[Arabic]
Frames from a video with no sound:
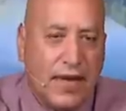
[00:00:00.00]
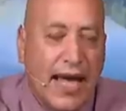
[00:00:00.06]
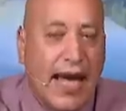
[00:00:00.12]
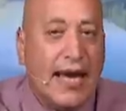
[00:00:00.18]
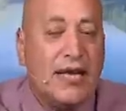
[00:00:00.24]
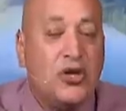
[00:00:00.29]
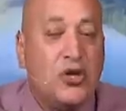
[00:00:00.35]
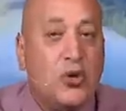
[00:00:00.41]

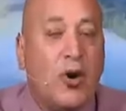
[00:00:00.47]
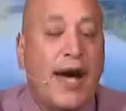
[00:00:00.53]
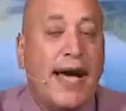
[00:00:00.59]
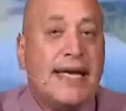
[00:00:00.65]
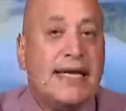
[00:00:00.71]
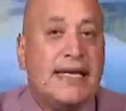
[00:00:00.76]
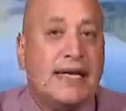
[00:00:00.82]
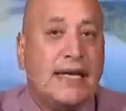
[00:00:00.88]
هل
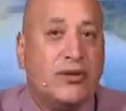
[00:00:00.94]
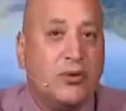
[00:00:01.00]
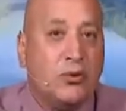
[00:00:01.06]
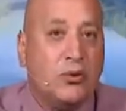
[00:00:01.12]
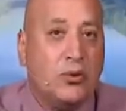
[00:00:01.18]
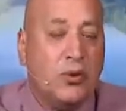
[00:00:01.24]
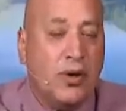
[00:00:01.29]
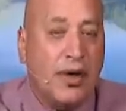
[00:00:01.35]

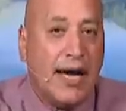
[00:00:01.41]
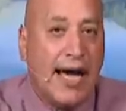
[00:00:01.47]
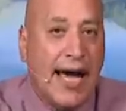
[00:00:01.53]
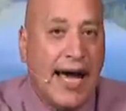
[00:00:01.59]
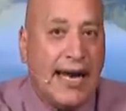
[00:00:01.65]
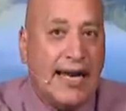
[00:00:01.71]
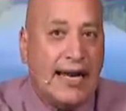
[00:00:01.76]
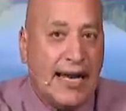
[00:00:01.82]
يؤيد
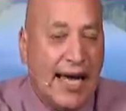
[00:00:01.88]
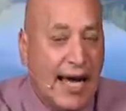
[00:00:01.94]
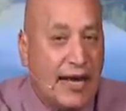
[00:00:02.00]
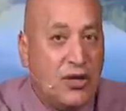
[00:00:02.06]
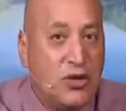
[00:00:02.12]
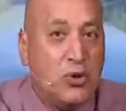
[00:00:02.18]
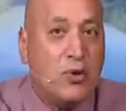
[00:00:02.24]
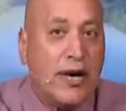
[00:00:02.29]
هل
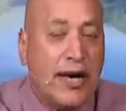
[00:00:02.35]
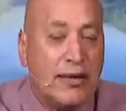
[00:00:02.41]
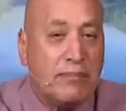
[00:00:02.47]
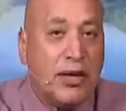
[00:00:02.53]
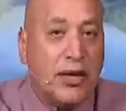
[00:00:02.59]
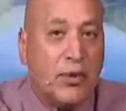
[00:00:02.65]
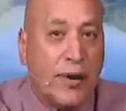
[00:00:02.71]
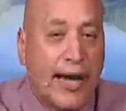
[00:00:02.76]
هل
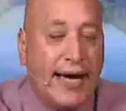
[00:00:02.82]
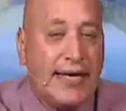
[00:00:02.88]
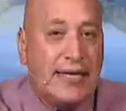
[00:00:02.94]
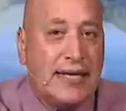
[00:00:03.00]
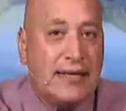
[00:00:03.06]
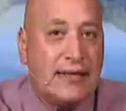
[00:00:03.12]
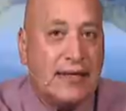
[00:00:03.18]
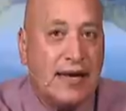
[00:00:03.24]
يوجد من
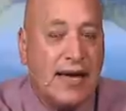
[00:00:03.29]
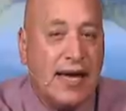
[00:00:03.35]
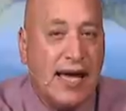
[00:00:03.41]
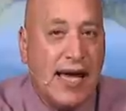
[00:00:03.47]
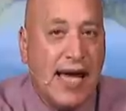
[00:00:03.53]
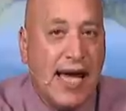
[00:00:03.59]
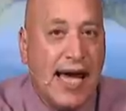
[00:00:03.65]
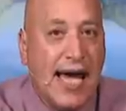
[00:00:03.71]
يؤيد
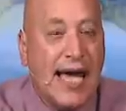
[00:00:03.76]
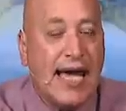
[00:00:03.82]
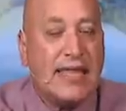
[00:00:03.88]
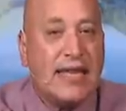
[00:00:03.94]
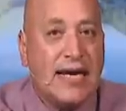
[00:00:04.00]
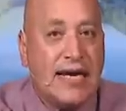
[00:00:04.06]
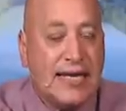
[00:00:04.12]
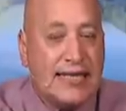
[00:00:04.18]

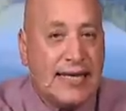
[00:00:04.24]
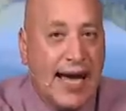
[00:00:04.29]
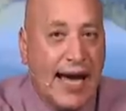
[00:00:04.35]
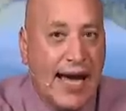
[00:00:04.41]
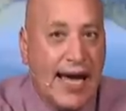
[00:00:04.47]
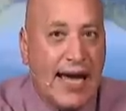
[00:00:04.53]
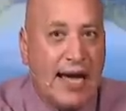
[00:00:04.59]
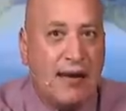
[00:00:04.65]
هذا
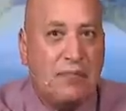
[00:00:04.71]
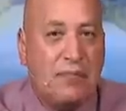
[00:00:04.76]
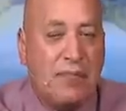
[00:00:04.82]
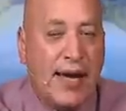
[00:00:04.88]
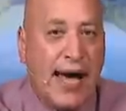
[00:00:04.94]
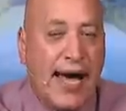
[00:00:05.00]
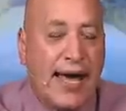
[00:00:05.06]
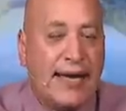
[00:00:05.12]
الادعاء
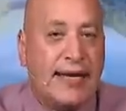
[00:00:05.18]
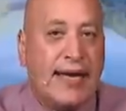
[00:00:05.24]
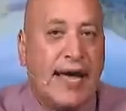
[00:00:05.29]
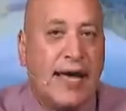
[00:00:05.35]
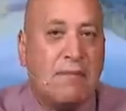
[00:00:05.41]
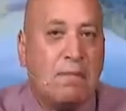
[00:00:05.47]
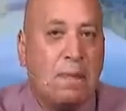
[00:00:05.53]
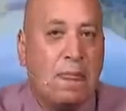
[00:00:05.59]

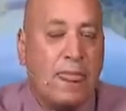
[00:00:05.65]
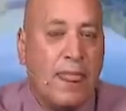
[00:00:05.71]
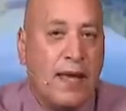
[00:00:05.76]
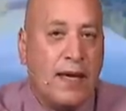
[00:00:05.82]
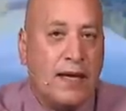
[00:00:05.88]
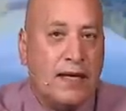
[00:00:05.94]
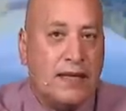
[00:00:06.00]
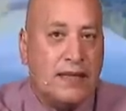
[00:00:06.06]
بأن
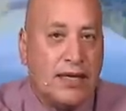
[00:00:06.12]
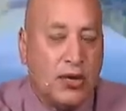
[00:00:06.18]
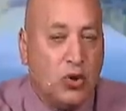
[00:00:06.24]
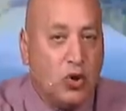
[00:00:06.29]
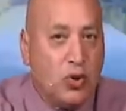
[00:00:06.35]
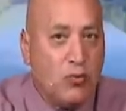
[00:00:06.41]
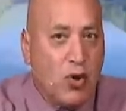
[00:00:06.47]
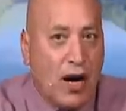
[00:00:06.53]

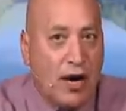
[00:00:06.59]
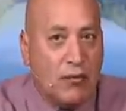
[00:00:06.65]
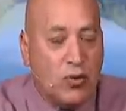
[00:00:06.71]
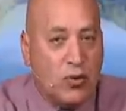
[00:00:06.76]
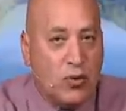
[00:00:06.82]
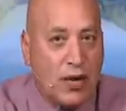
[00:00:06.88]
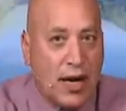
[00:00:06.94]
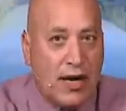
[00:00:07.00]
سدوم
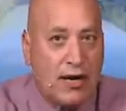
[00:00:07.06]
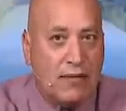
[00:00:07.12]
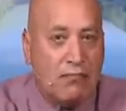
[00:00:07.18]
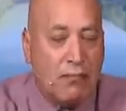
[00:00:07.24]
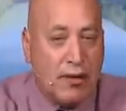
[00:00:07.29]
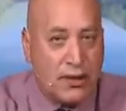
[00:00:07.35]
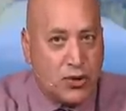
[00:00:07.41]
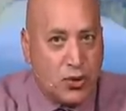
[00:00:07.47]

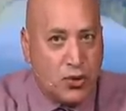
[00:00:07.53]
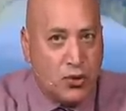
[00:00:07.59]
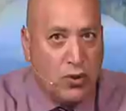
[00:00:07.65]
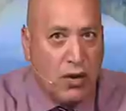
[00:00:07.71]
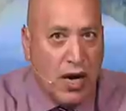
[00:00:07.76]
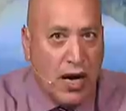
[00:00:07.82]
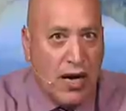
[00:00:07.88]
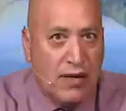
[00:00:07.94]
وعمورة
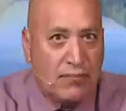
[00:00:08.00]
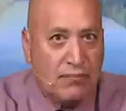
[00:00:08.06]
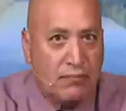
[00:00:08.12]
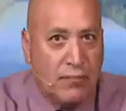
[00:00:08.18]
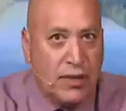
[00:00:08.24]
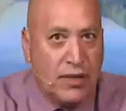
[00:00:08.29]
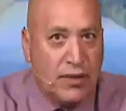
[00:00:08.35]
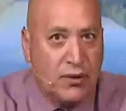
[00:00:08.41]
مسروقة
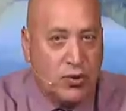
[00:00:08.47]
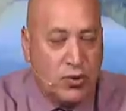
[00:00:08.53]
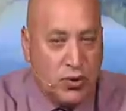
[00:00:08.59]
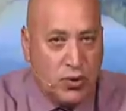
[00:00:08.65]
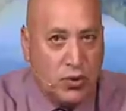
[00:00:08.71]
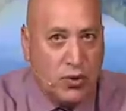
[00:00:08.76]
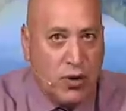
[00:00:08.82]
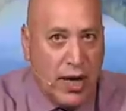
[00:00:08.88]
من
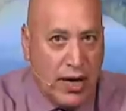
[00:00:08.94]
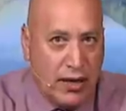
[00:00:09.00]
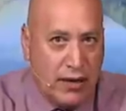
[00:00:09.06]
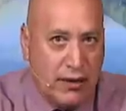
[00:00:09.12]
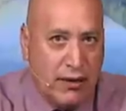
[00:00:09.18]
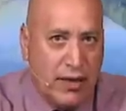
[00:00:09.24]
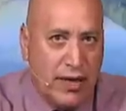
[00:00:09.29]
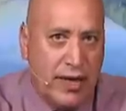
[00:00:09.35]
أسطورة
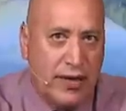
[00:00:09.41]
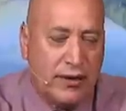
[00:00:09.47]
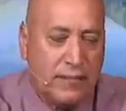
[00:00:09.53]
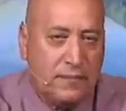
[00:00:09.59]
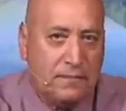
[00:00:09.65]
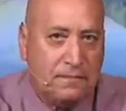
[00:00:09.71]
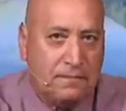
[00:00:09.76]
إغريقية